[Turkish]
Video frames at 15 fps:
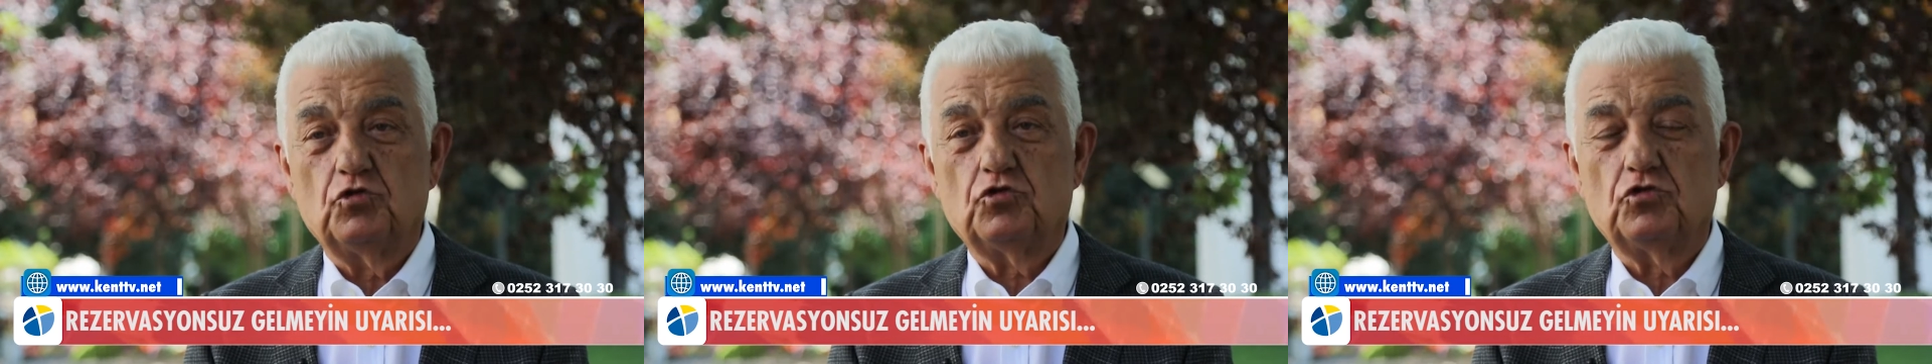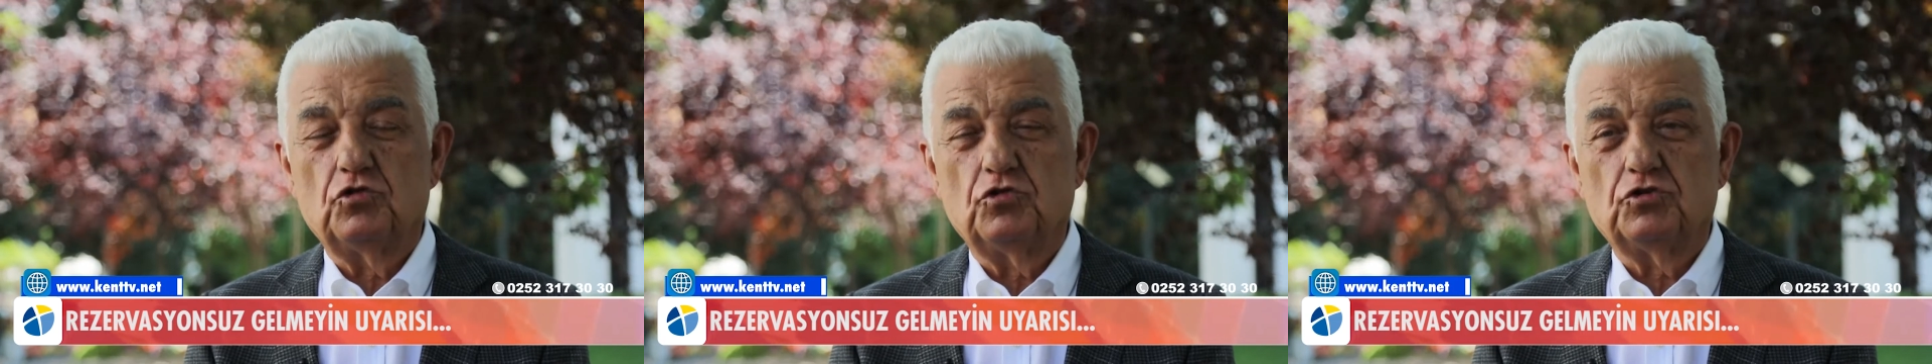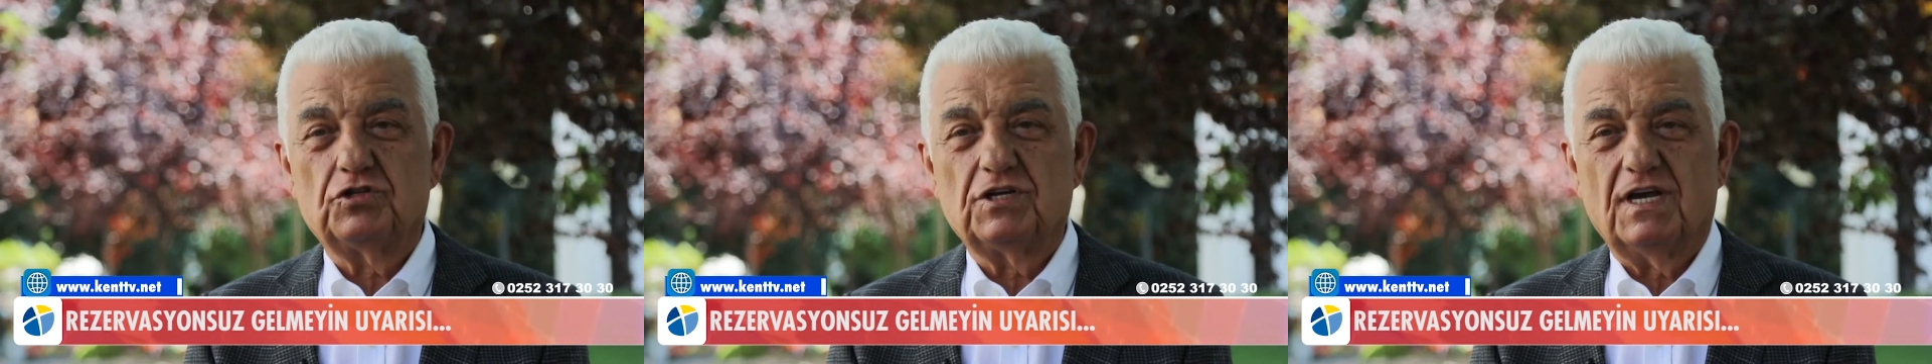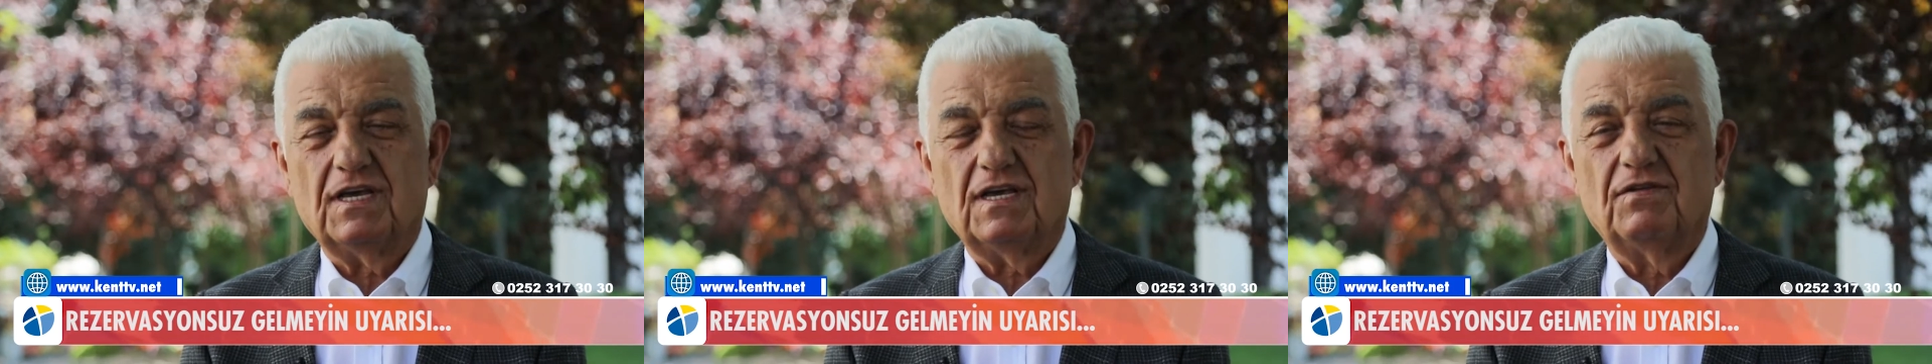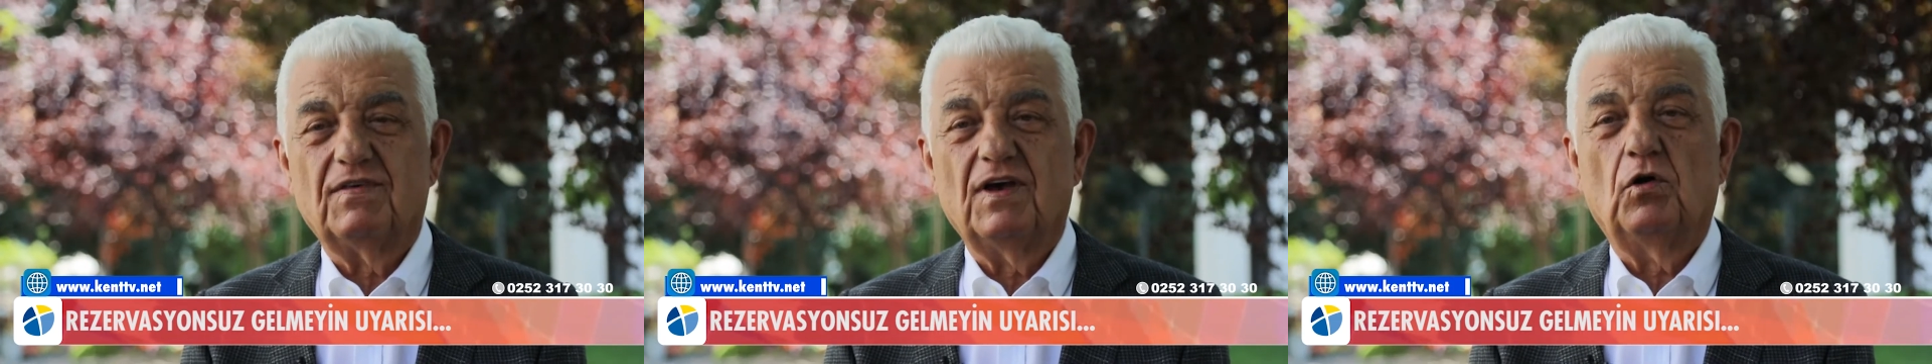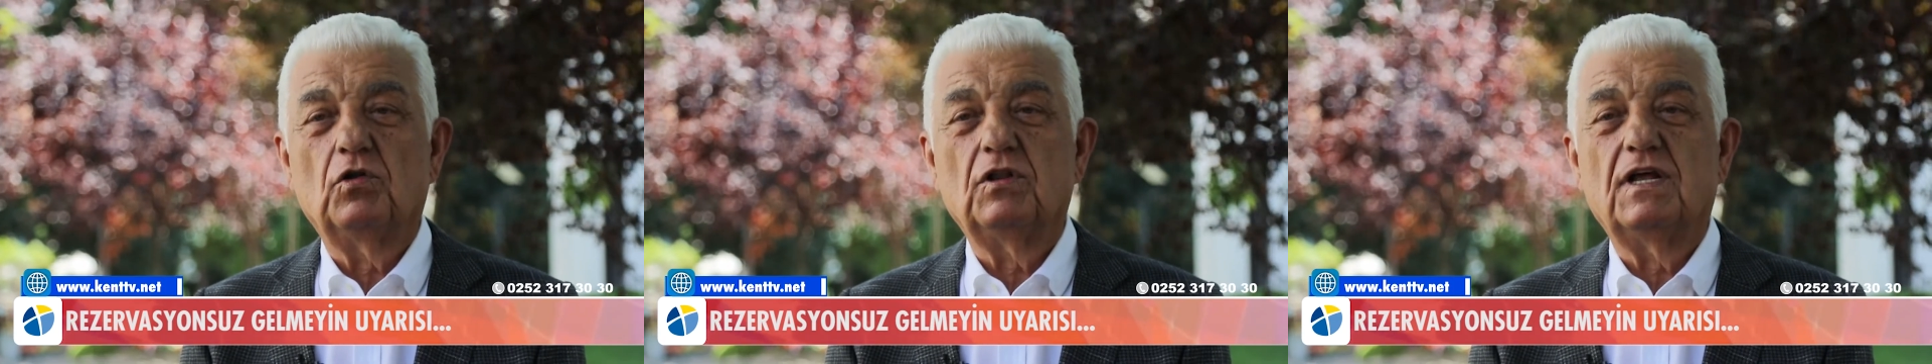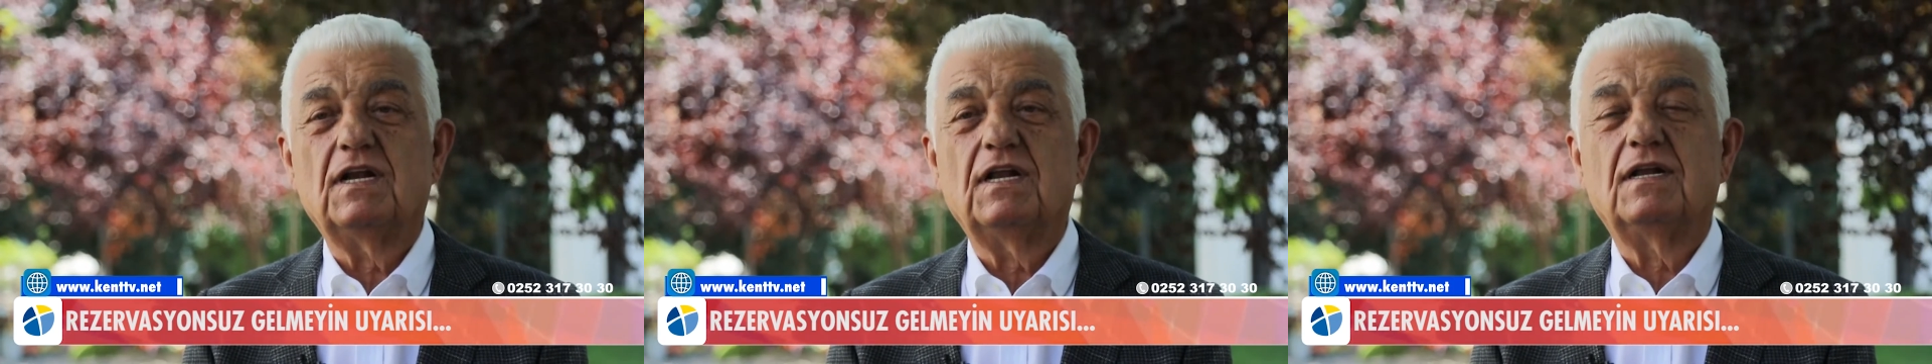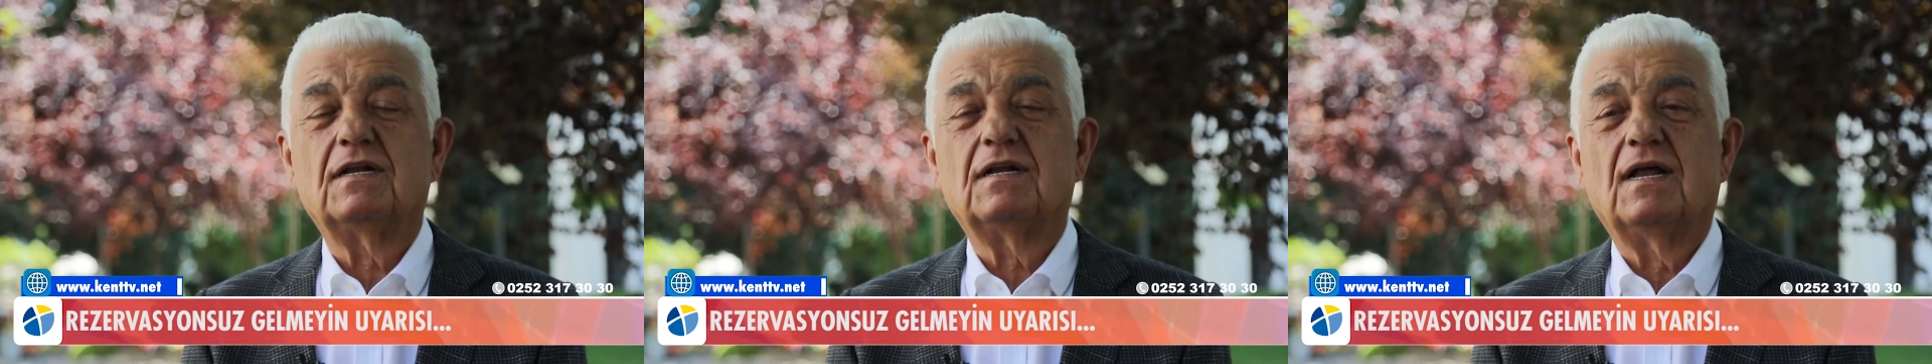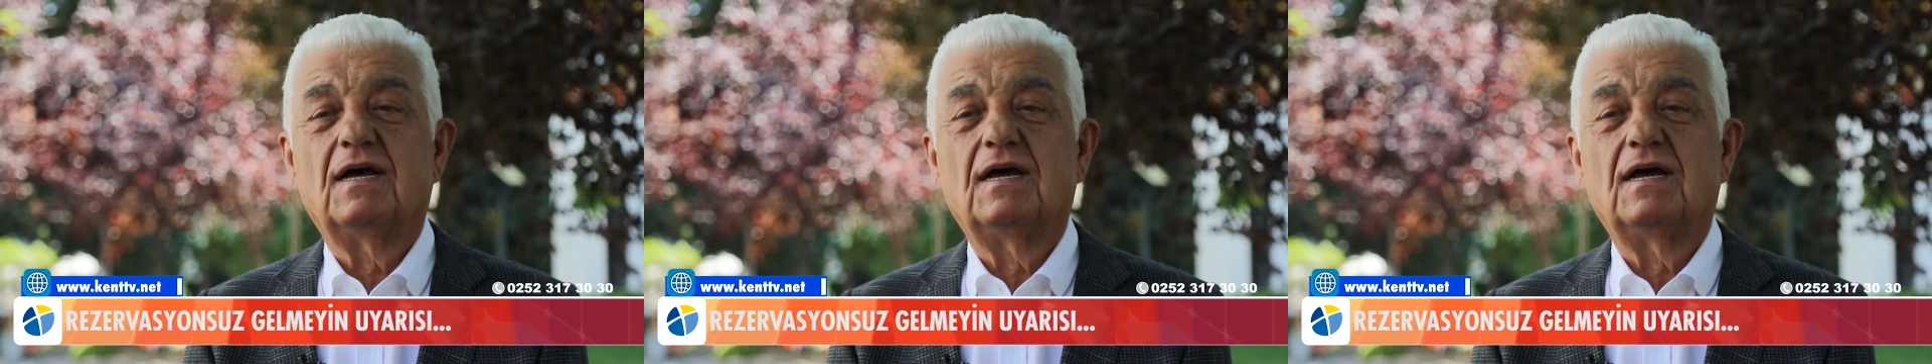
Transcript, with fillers: düşünürsek ve onların e,